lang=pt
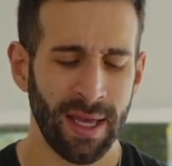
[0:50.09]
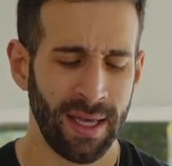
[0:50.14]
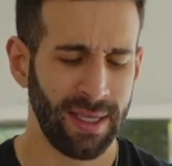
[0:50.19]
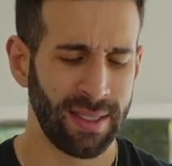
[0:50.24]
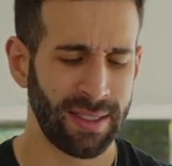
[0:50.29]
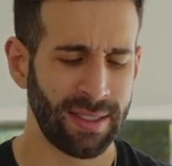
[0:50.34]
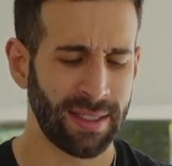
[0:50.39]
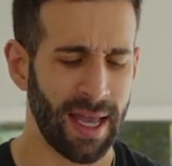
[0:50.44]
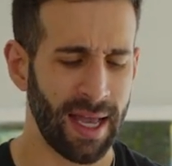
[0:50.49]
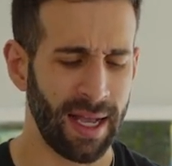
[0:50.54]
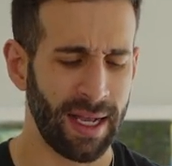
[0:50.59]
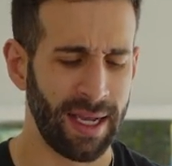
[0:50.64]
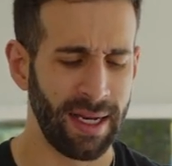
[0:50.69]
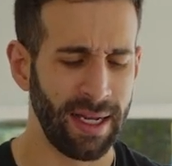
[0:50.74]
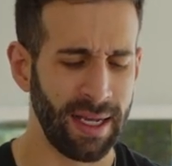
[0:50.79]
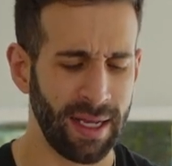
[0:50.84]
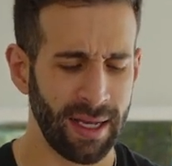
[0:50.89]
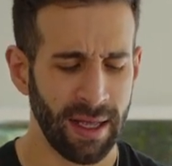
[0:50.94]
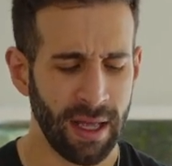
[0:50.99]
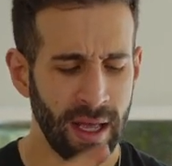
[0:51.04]

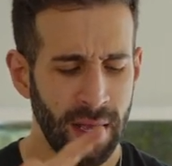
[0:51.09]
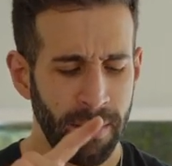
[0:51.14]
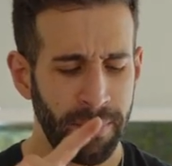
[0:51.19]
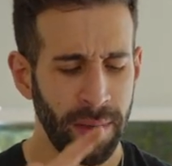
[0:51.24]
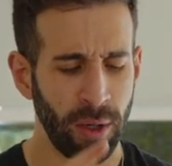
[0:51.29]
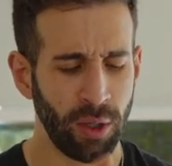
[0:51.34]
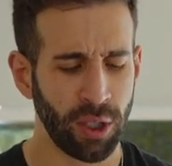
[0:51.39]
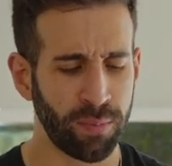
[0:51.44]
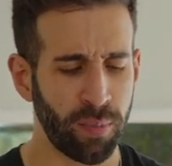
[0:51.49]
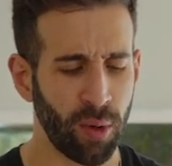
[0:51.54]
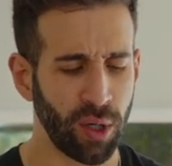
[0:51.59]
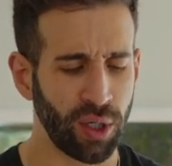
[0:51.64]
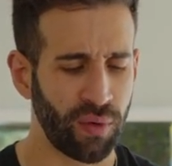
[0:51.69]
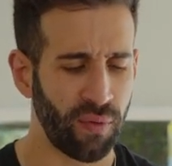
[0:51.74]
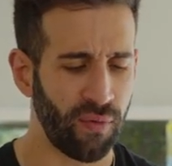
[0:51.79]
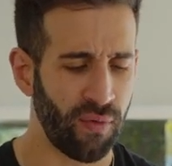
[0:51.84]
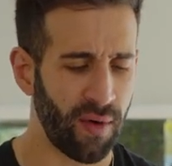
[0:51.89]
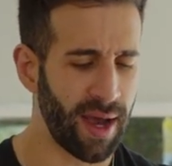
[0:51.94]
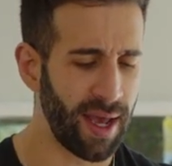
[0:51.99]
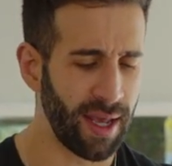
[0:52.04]
Instagram, pelo
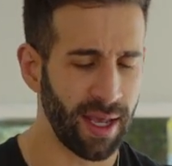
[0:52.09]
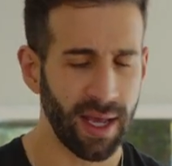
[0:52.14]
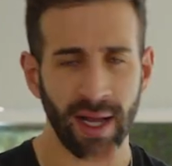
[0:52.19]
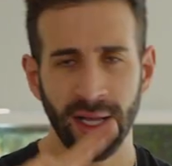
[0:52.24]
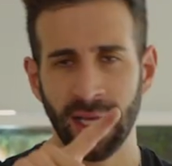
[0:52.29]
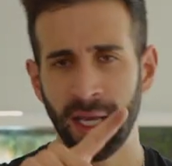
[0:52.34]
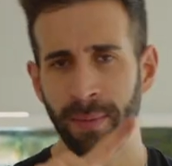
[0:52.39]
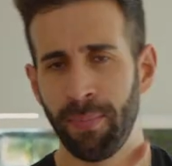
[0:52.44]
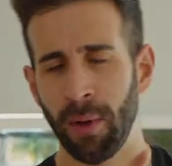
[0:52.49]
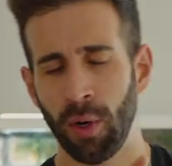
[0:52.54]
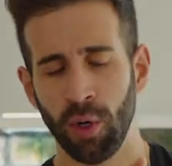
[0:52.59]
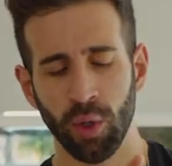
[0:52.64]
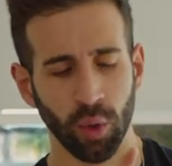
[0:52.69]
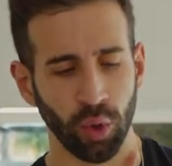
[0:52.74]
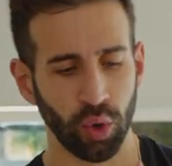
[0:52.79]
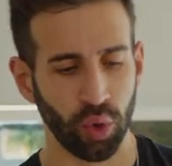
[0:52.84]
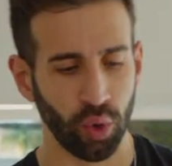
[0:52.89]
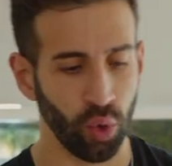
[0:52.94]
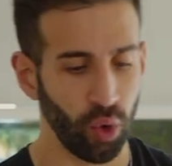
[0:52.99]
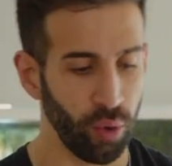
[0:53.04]
Spotify, aqui pelo
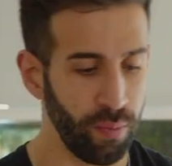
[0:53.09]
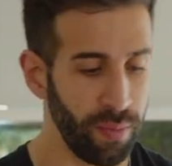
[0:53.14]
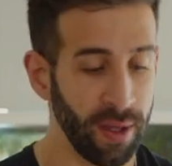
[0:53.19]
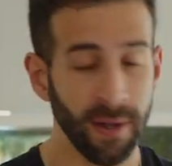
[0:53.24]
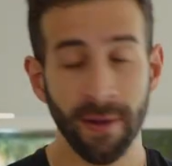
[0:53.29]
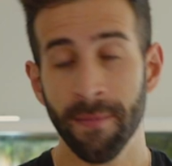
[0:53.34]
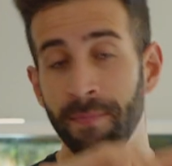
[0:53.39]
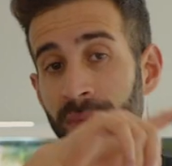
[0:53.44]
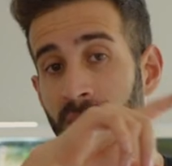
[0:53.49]
YouTube,